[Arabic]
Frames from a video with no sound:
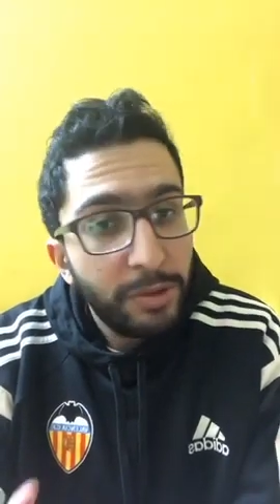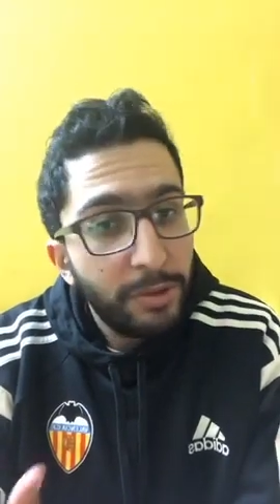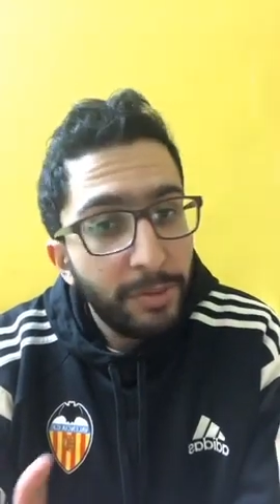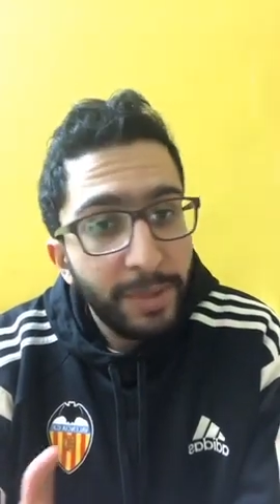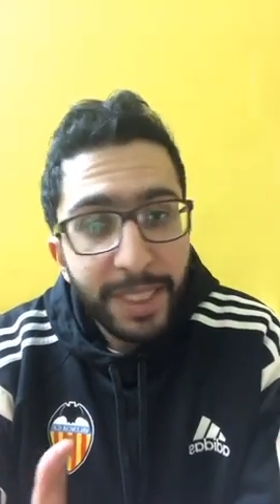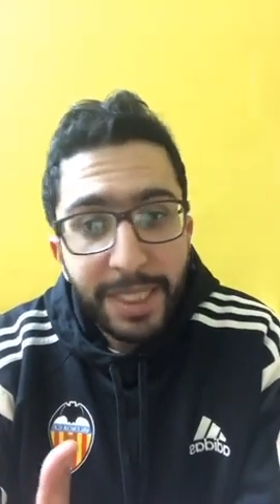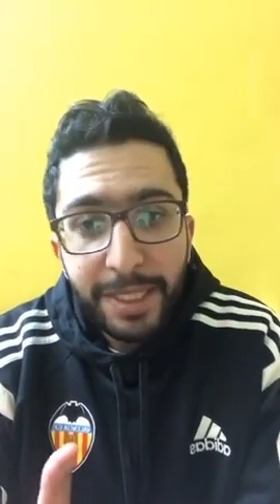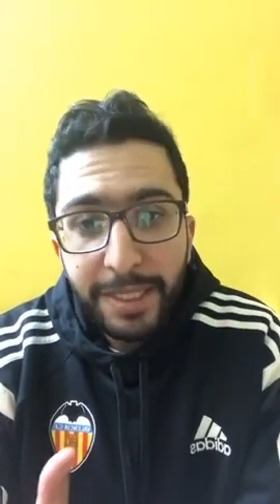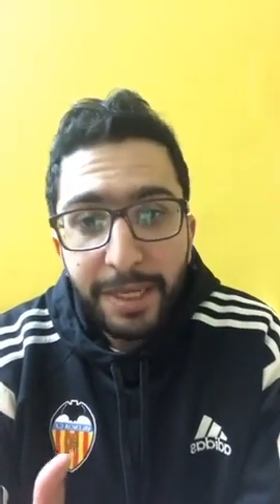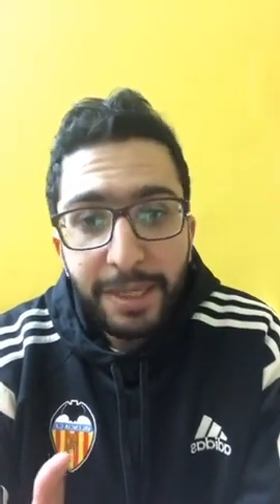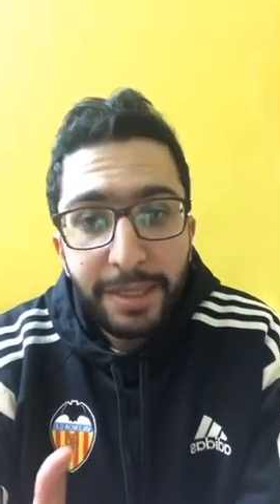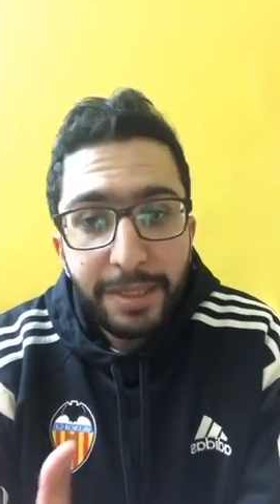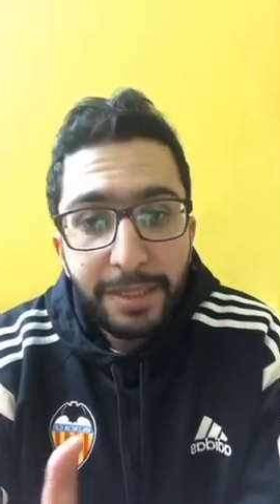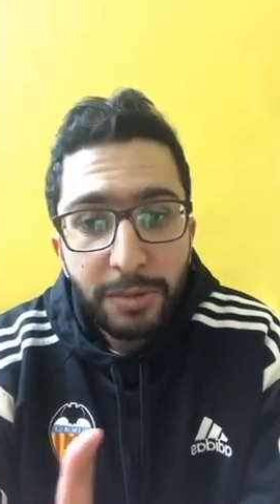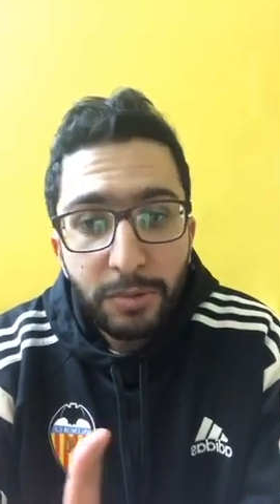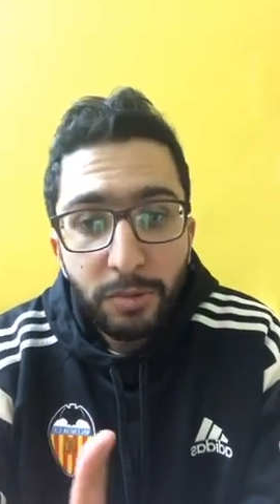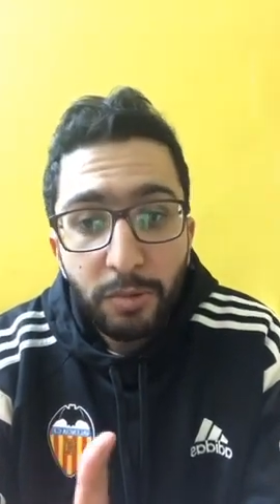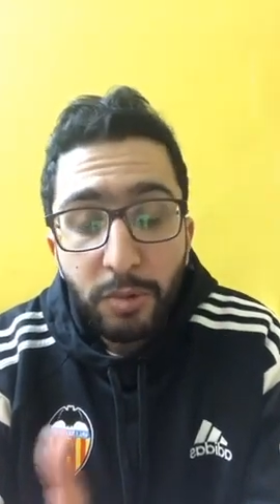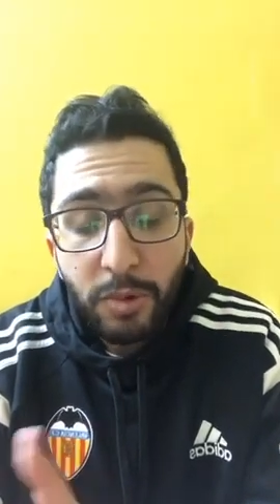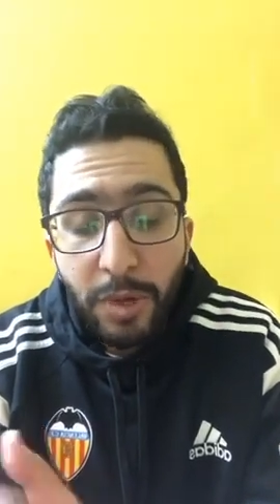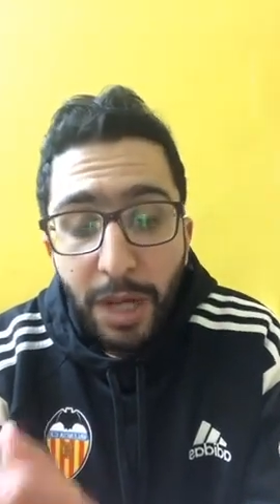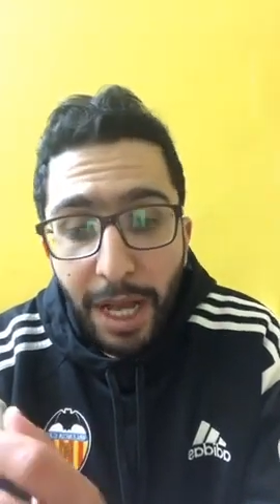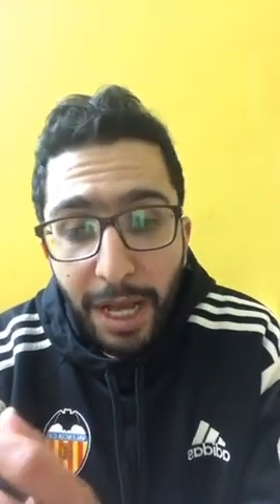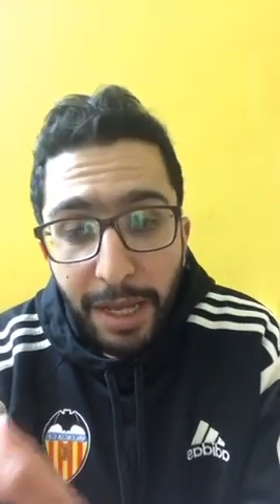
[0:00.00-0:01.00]
رومان سايس
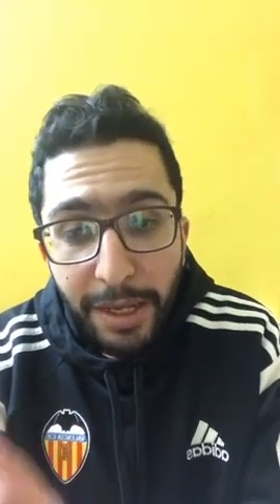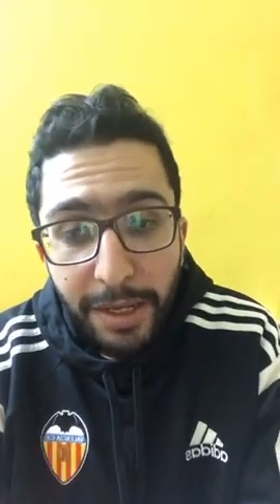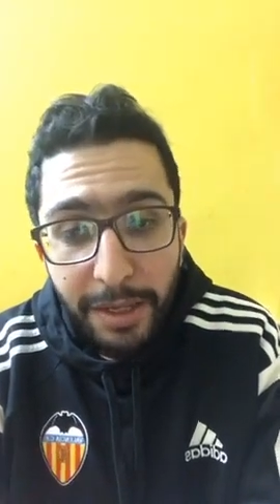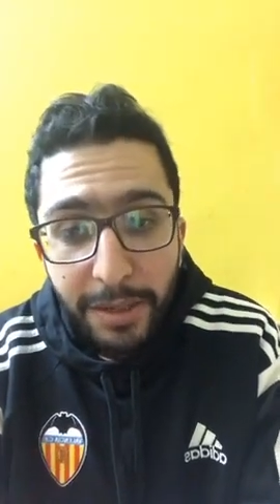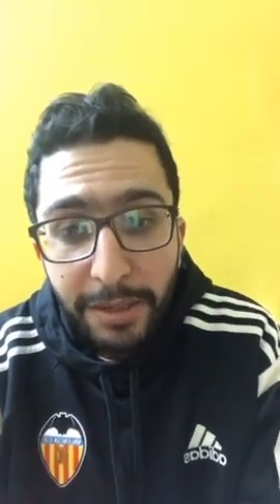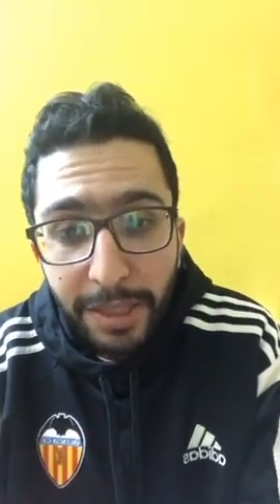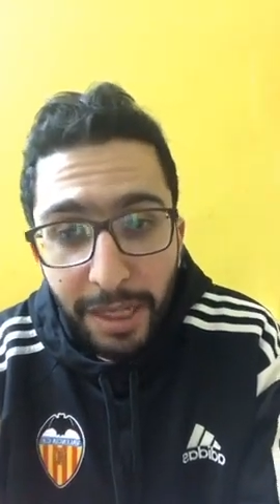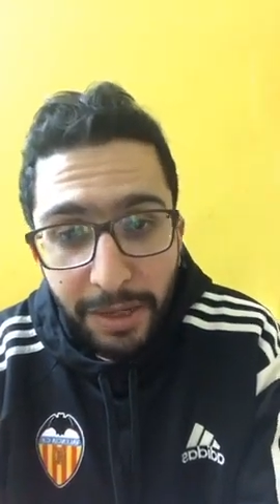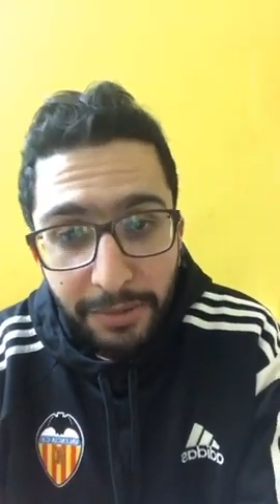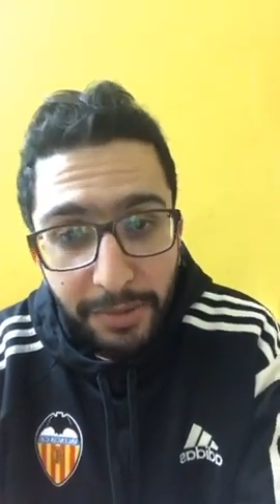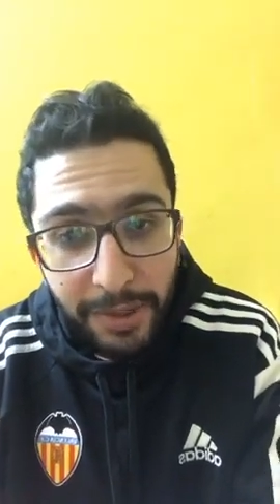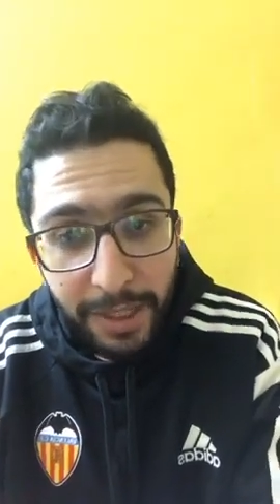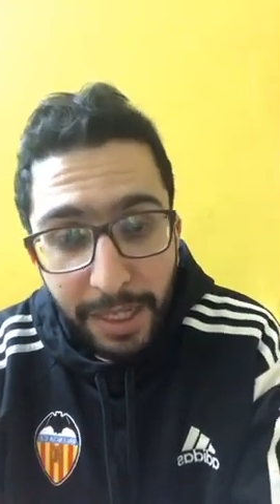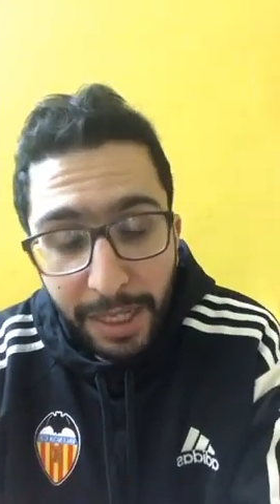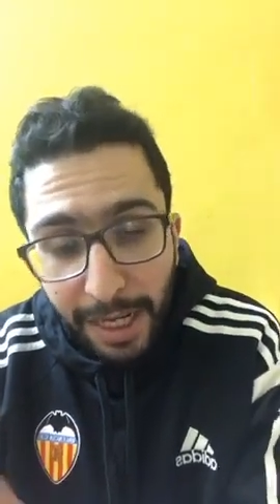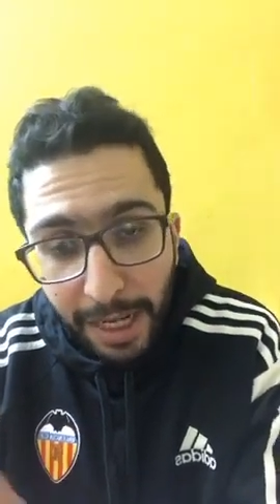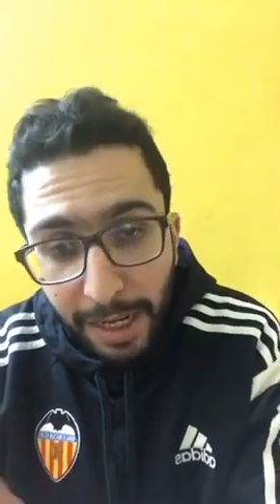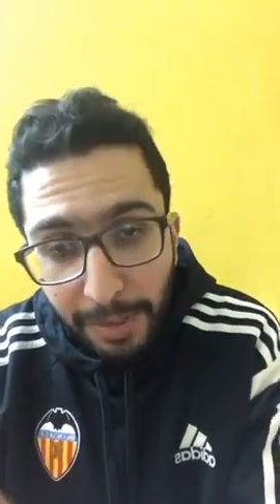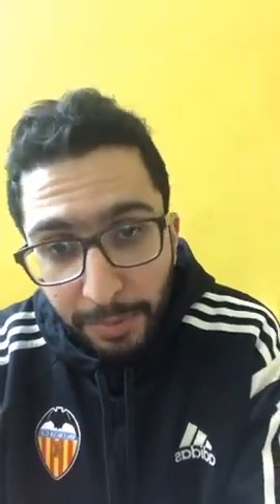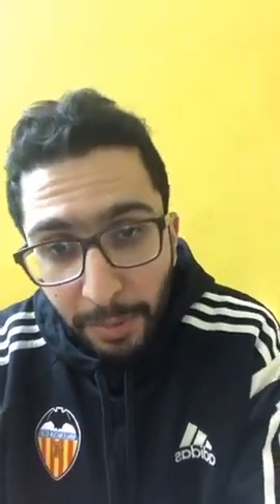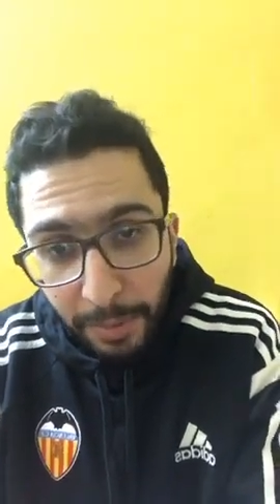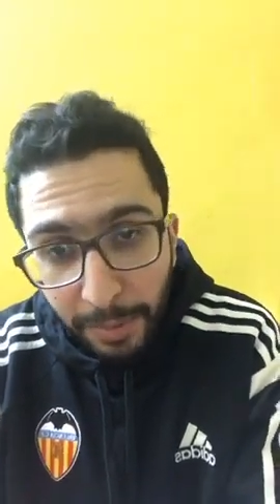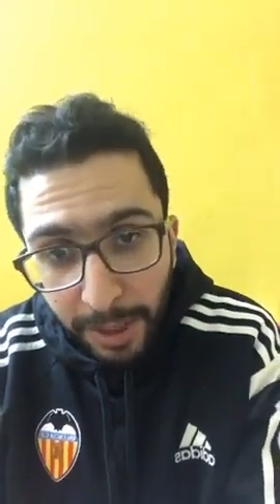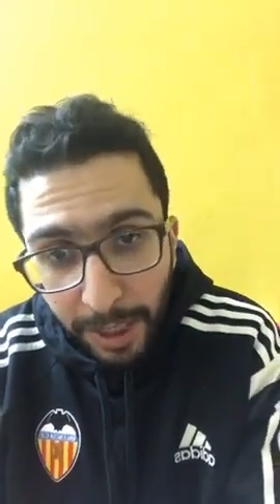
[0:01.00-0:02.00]
واجيرد على فكره
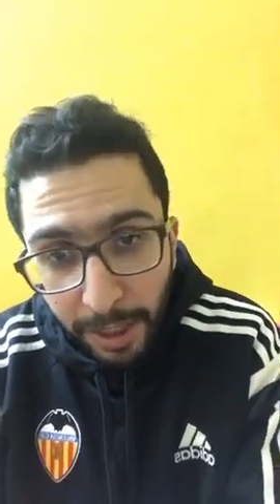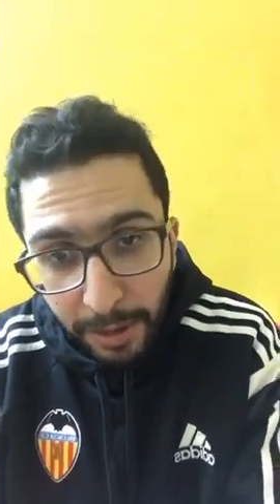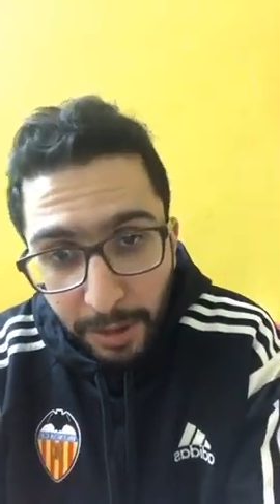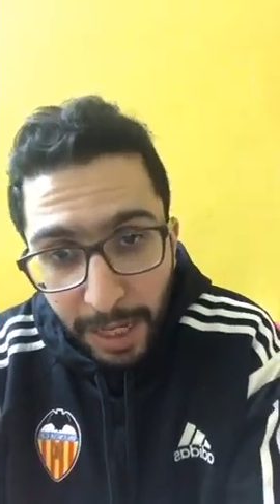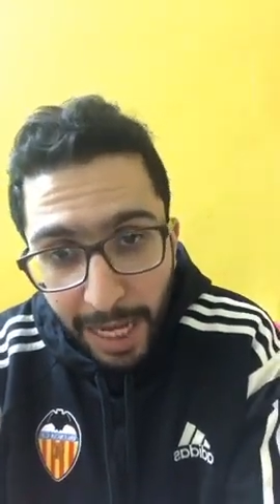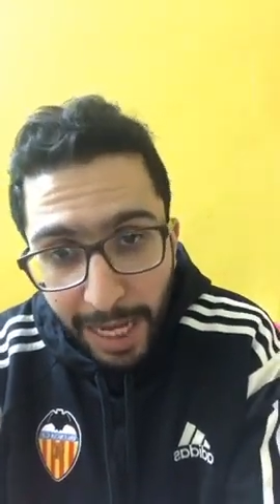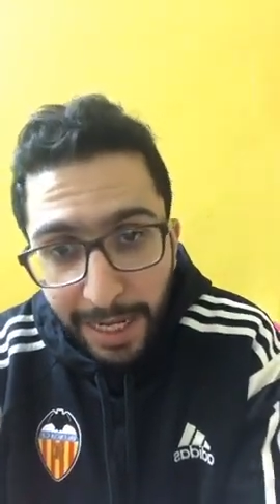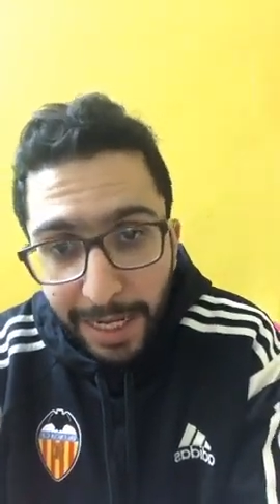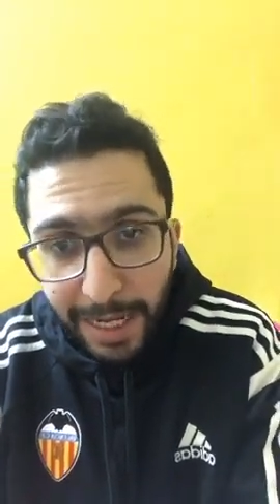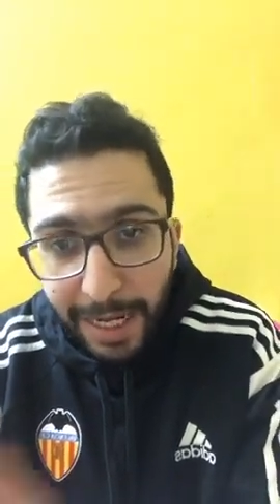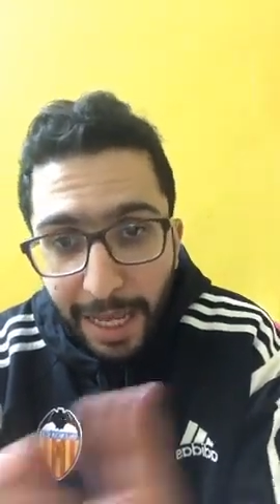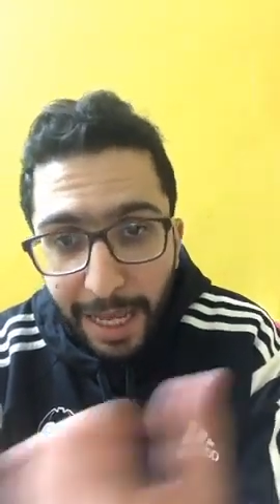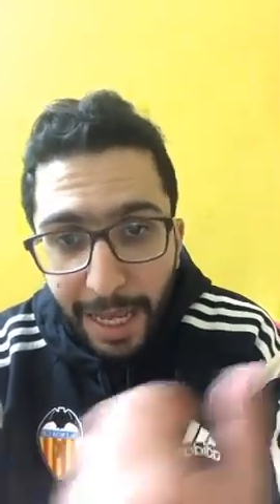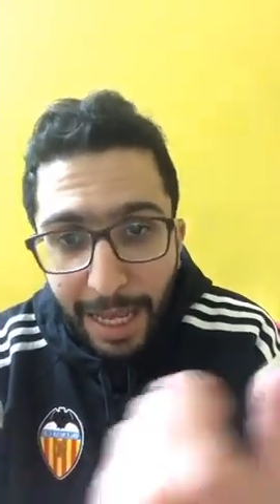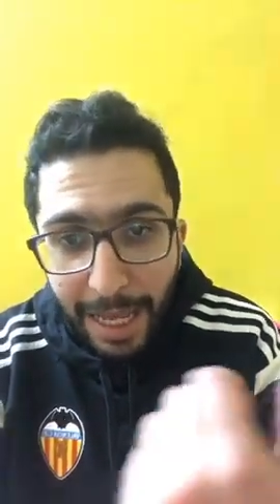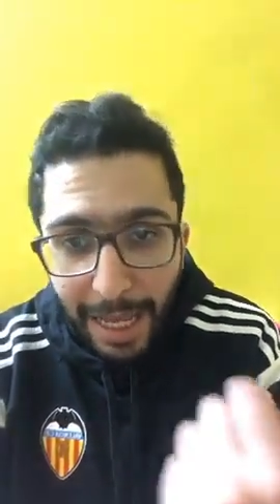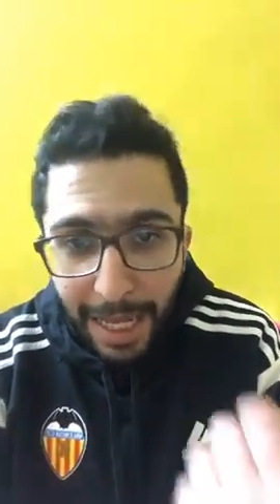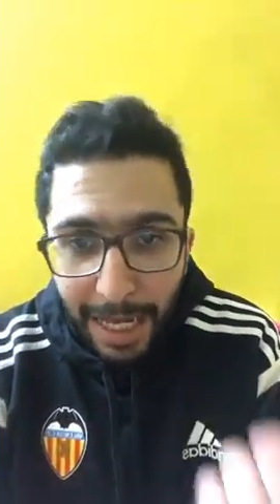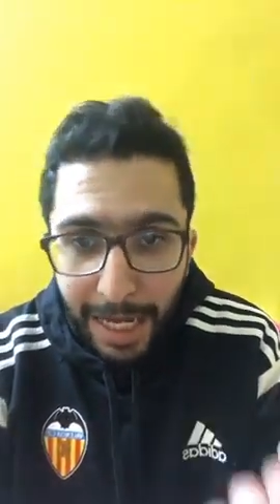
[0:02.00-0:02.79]
لعب مباراه هايله